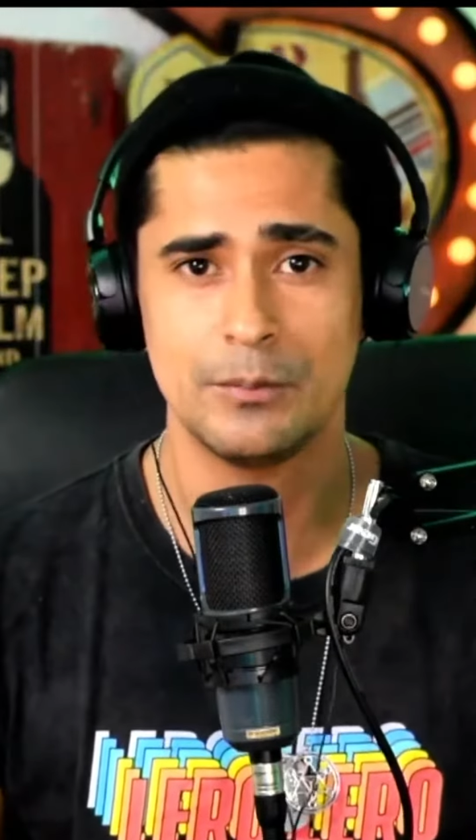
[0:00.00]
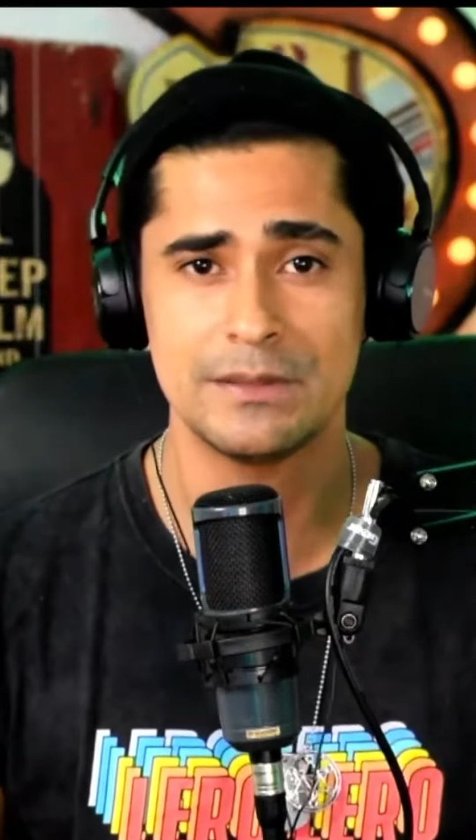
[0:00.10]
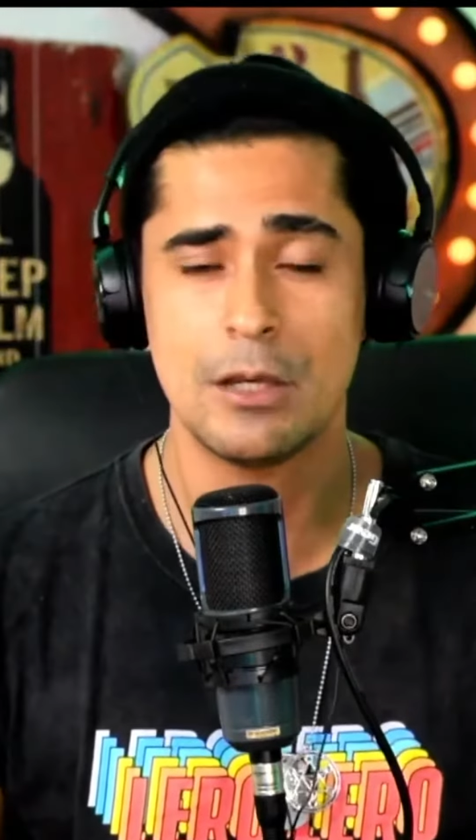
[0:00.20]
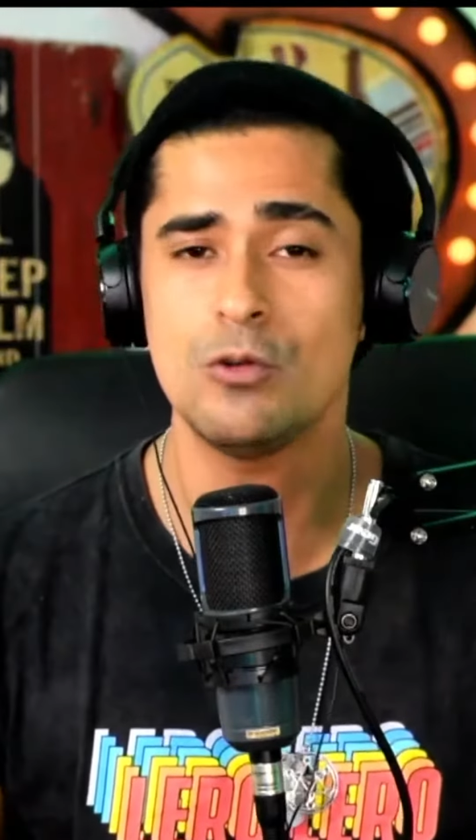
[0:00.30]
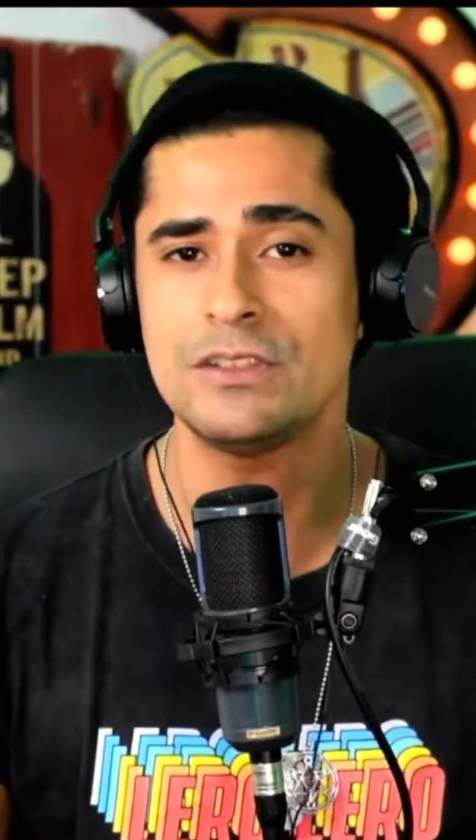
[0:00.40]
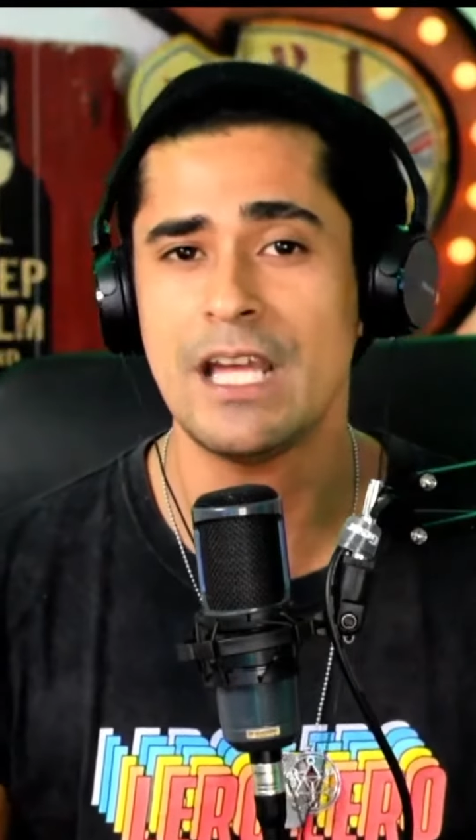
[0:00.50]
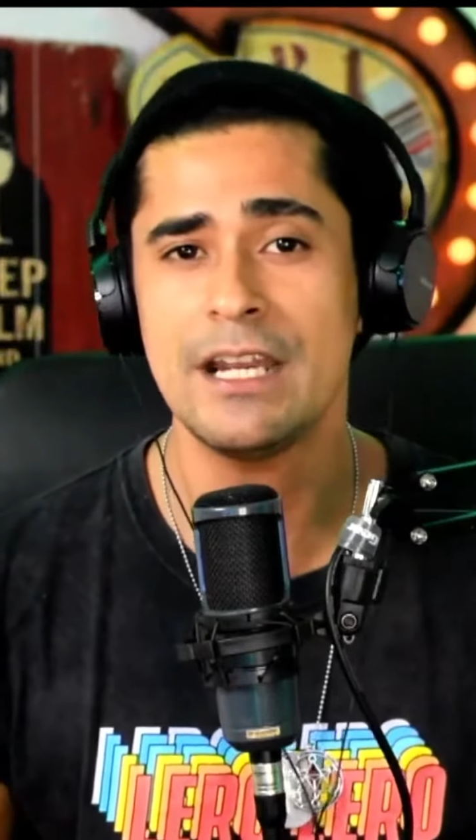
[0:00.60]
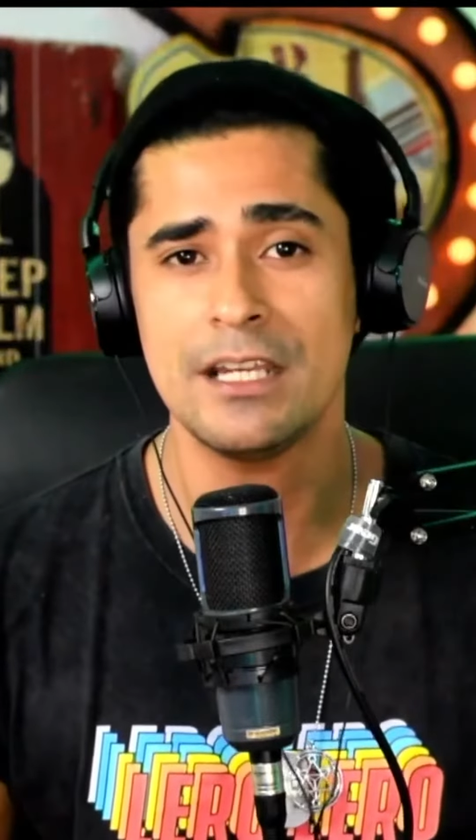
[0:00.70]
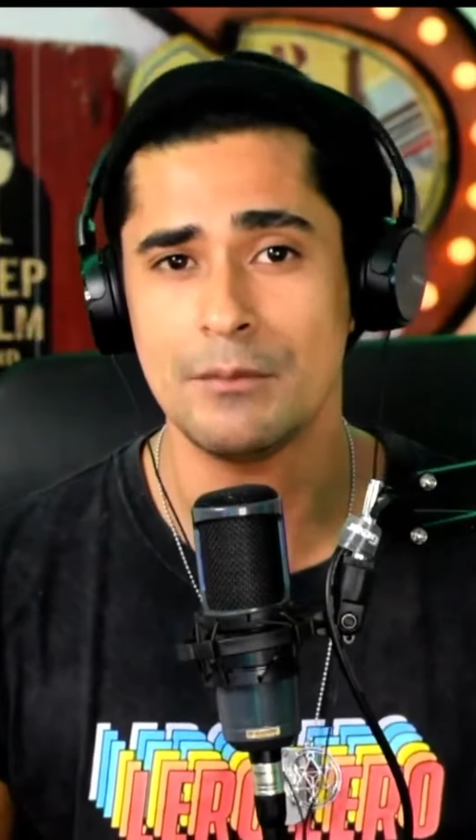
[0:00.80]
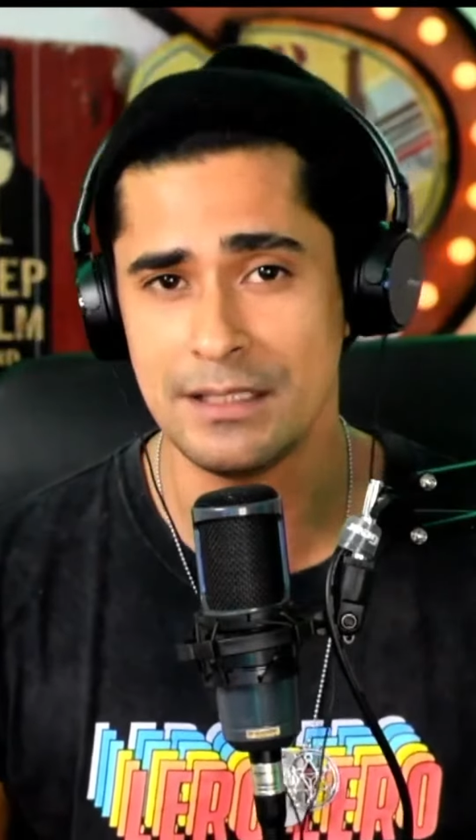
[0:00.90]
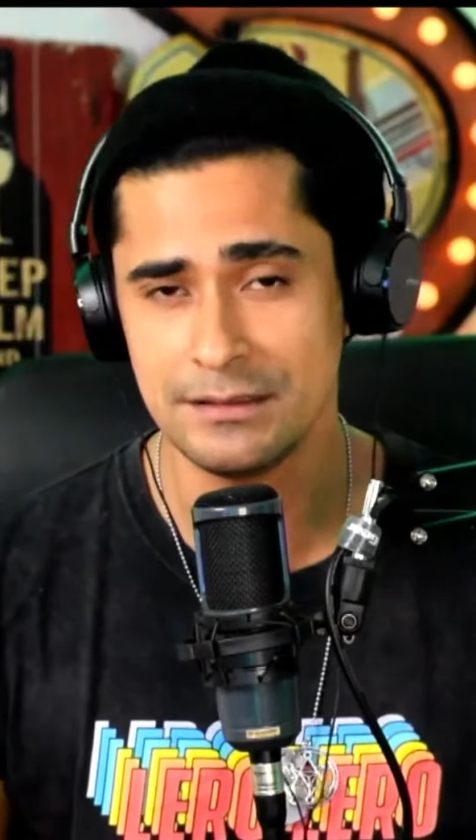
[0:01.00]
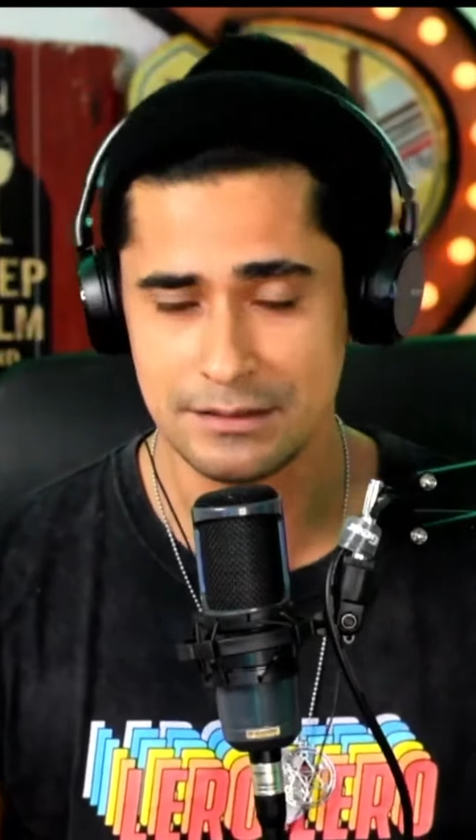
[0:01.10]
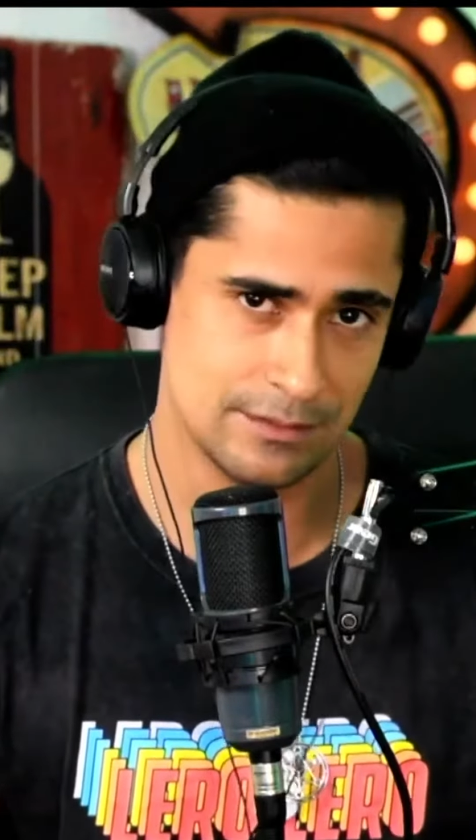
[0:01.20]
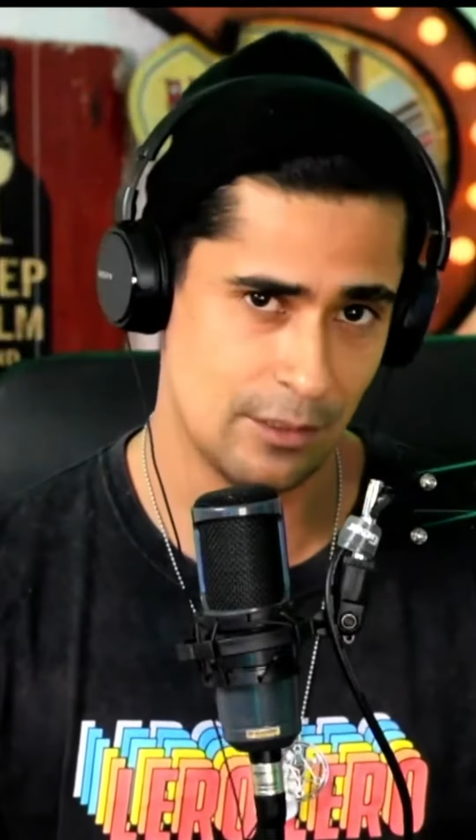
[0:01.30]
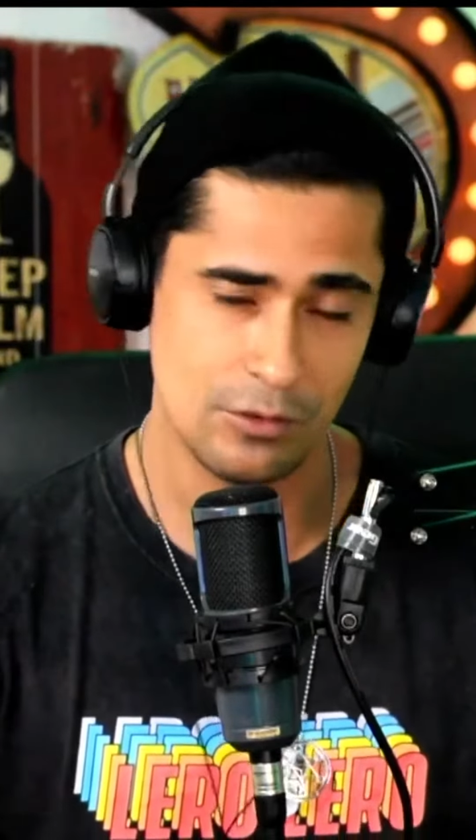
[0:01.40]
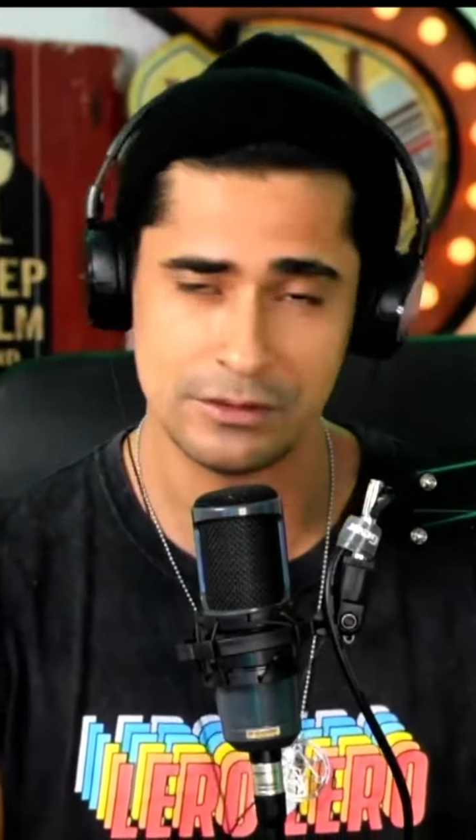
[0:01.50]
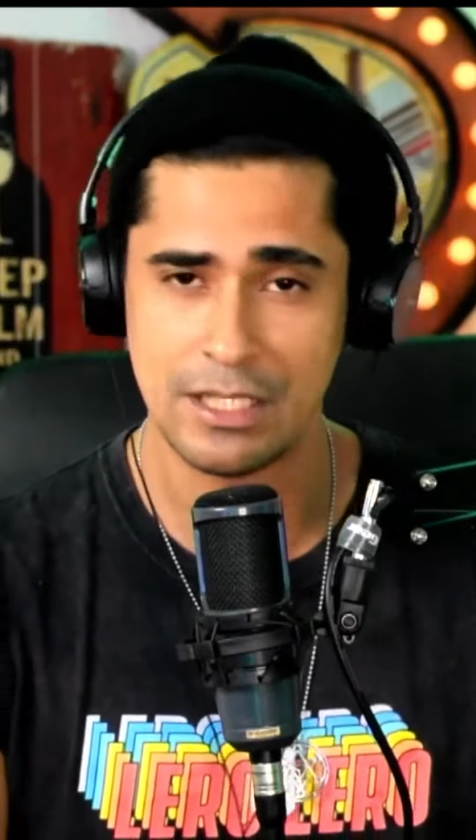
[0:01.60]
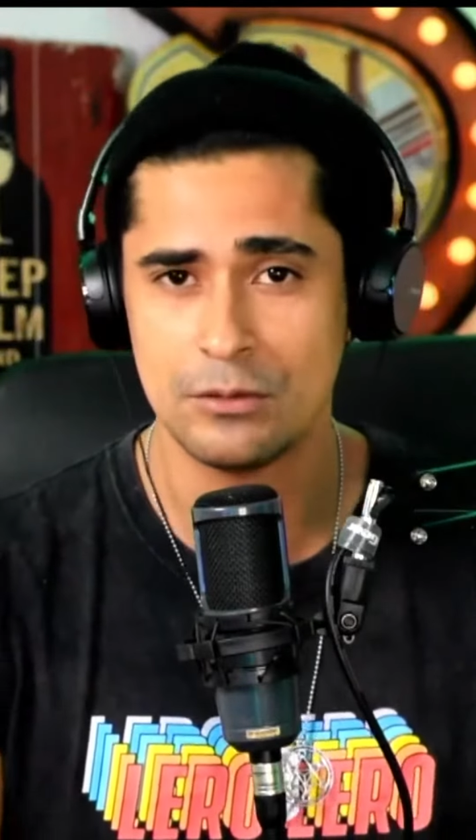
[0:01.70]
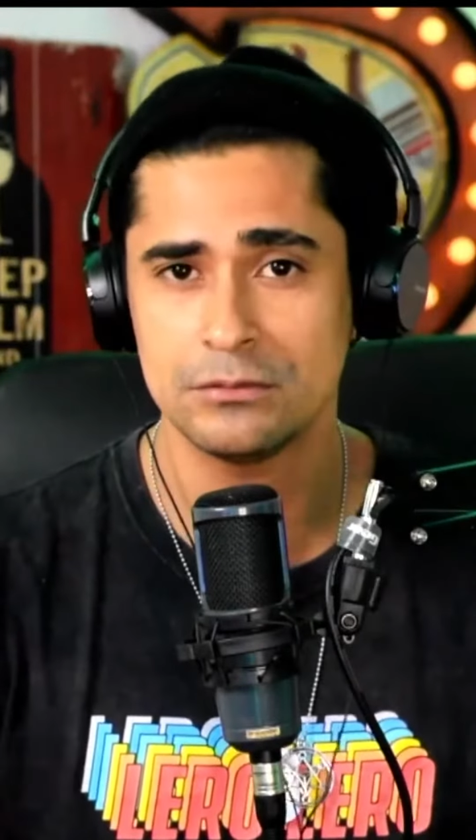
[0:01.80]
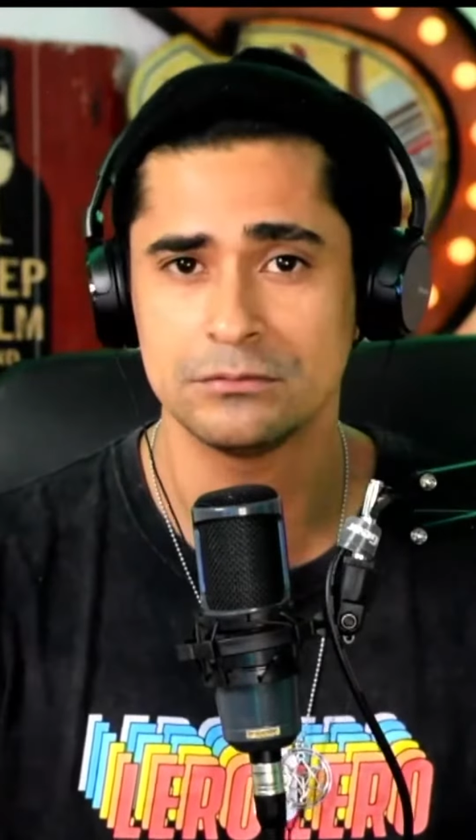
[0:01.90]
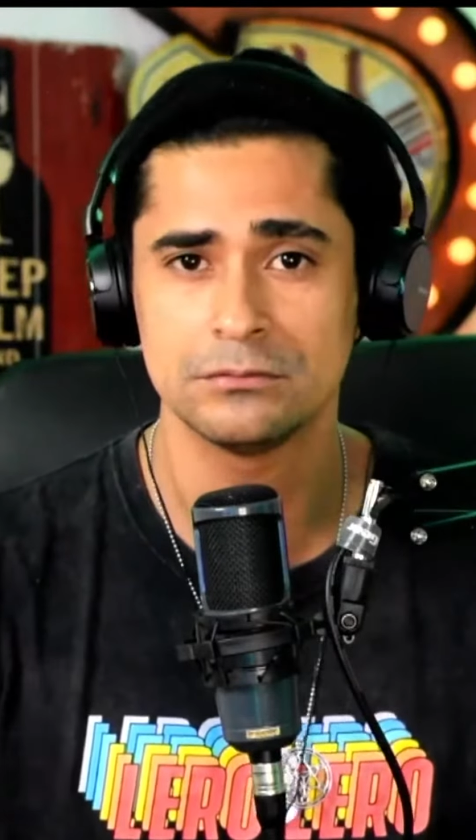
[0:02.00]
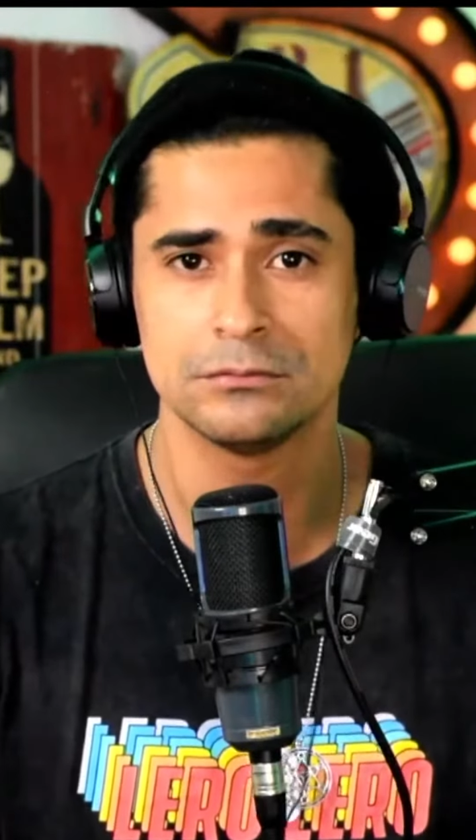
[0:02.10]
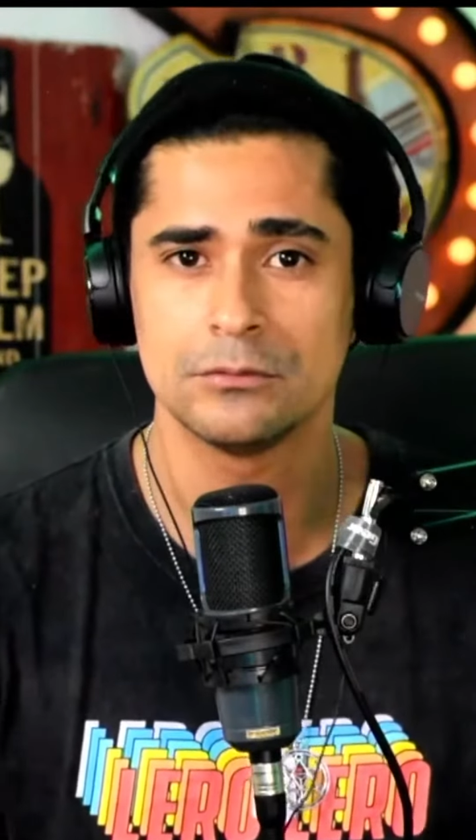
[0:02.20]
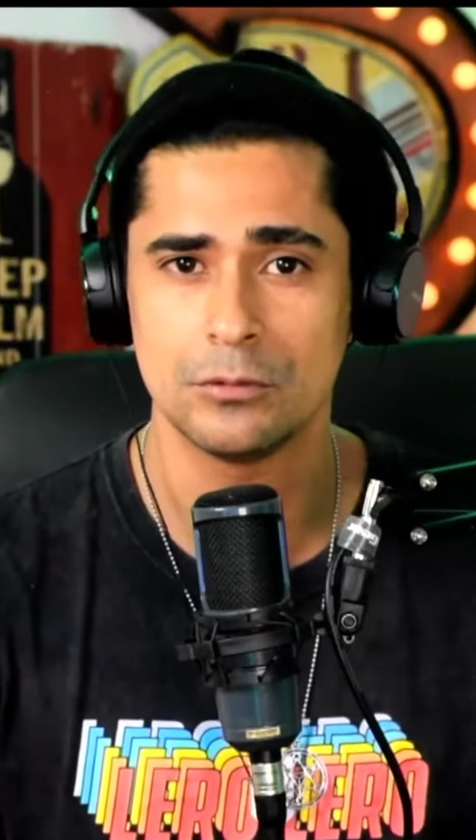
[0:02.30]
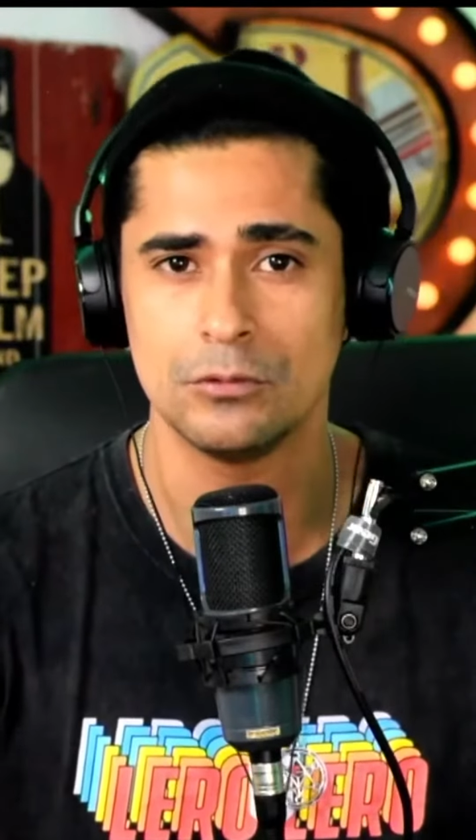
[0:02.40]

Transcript: pues, le guste a alguien más, encontrar un,